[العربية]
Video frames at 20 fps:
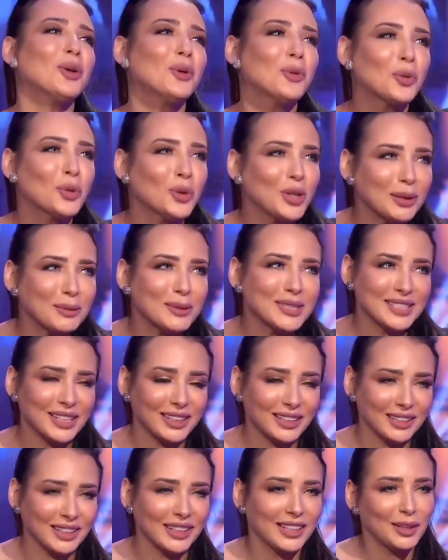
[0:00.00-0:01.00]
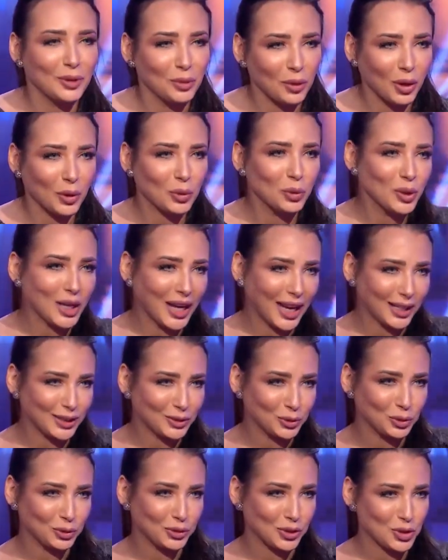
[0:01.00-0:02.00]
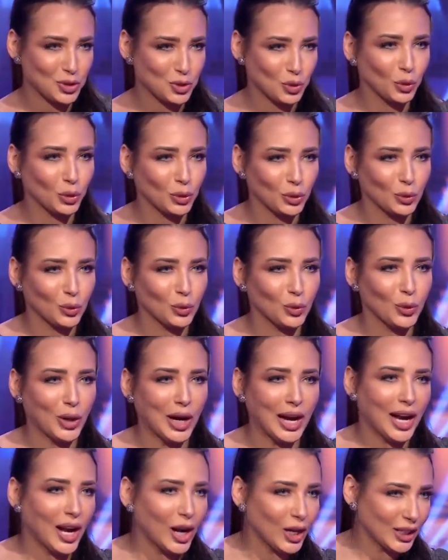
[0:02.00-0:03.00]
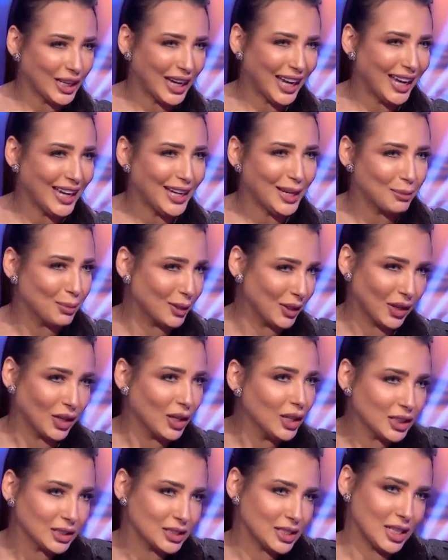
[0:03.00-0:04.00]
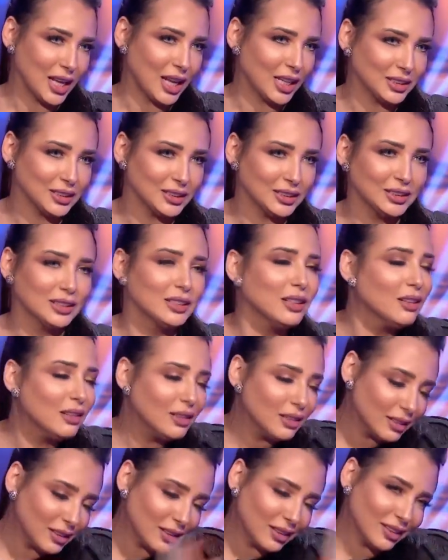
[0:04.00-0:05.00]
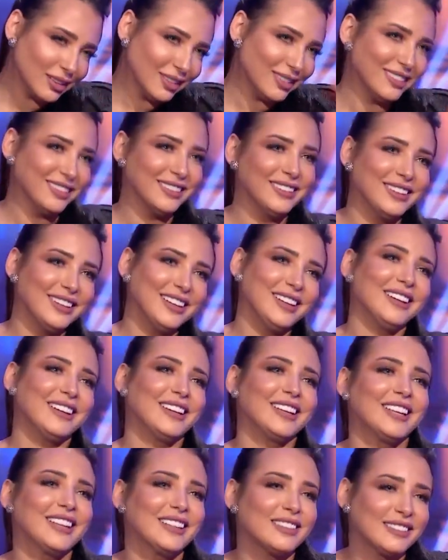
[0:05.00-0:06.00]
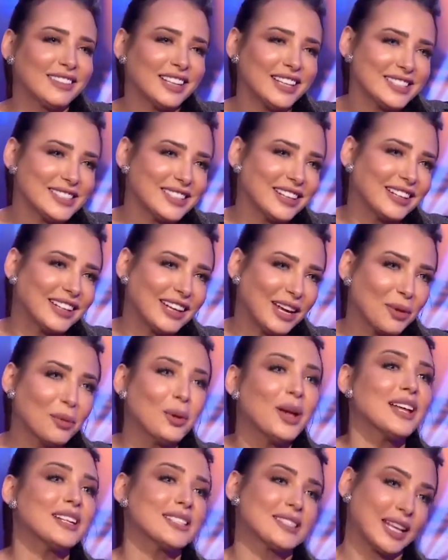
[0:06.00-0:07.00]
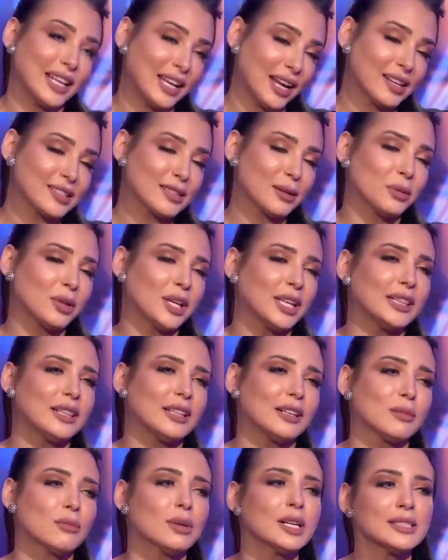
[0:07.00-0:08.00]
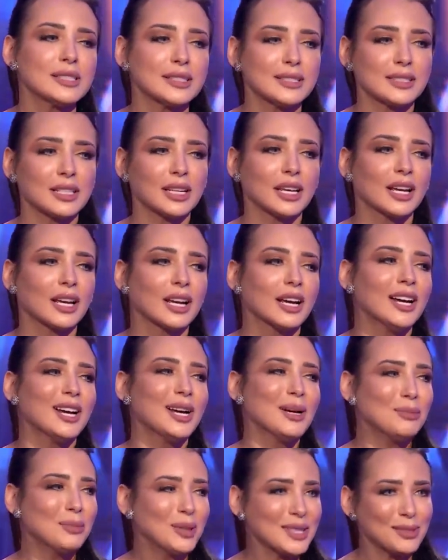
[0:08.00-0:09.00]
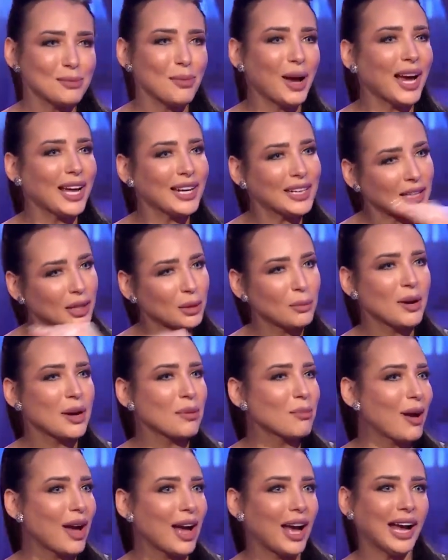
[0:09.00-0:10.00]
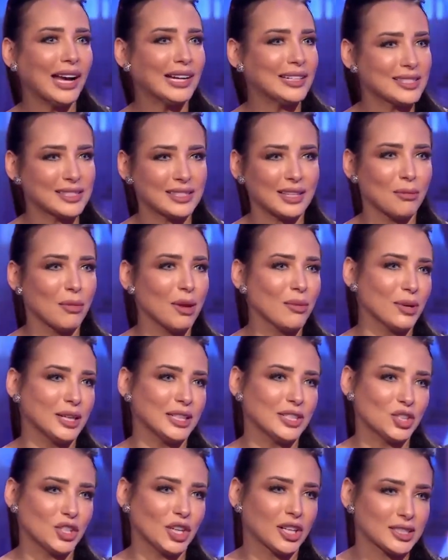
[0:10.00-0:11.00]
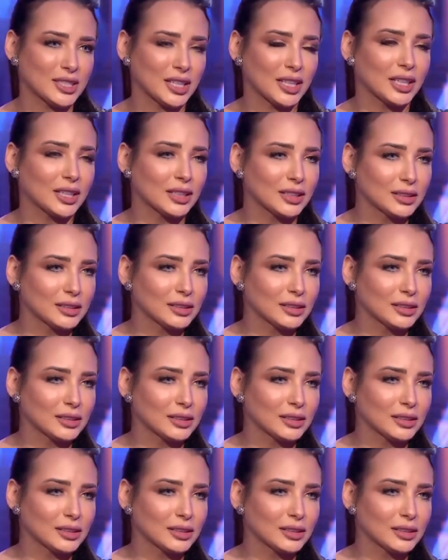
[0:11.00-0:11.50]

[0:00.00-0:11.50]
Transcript: هو لو كنا مثلا انا واخويا عنده في الشغل ووقعنا حاجه بالغلط يعني كانت تحصل كوارث كان عصبي جدا بس بس, بس ما... مع الكبر بقى عكس تماما الشخصيه بس